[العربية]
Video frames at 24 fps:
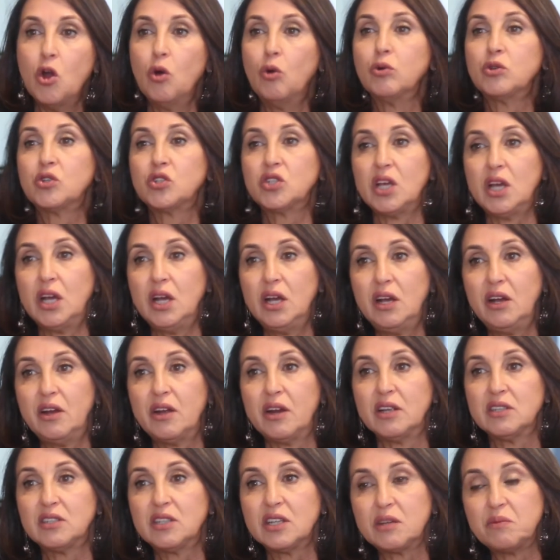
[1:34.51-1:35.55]
وتصحح
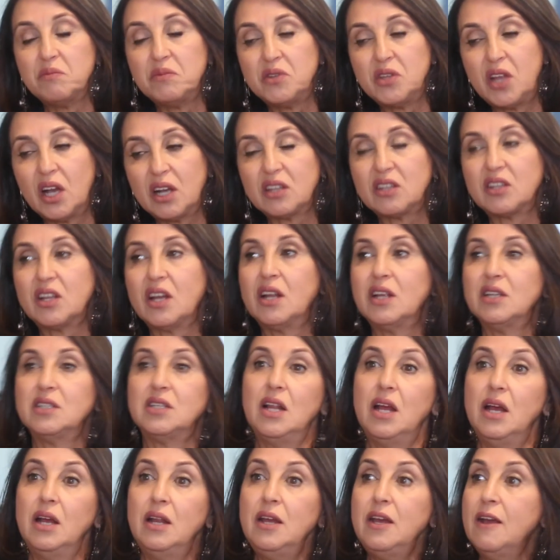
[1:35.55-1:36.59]
راسك من داك الطراز
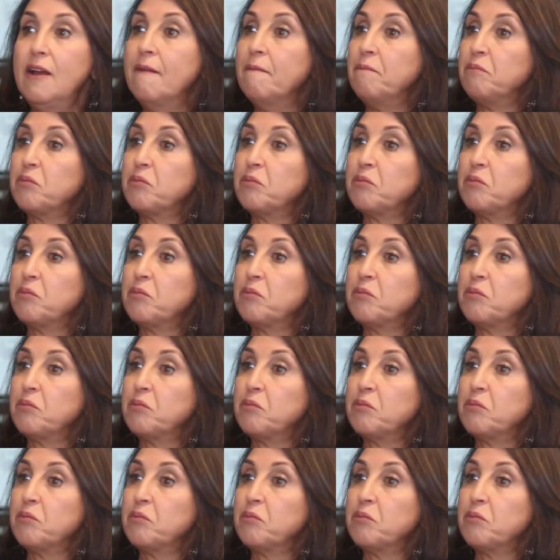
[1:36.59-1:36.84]
العالي